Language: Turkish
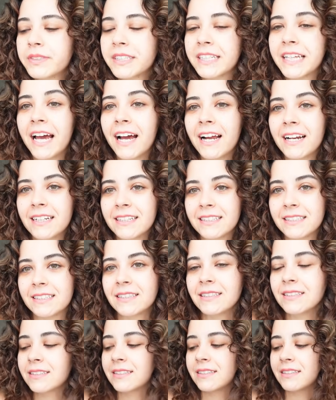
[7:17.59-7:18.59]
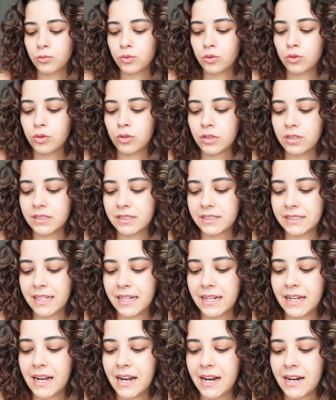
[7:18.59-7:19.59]
Guerlain'ın bu
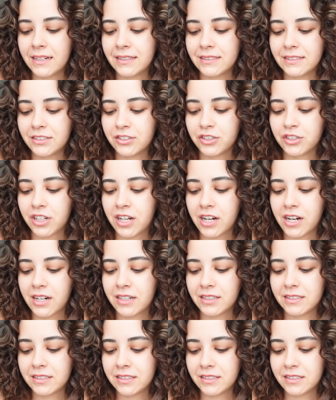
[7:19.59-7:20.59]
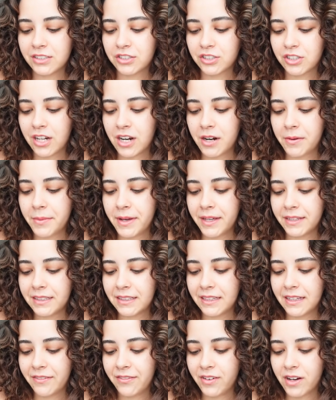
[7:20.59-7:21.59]
senelerdir çıkardığı, çıkarmaya da
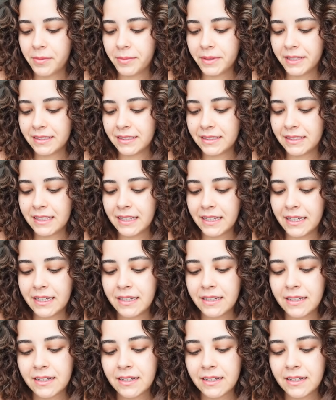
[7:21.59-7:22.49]
devam ettiği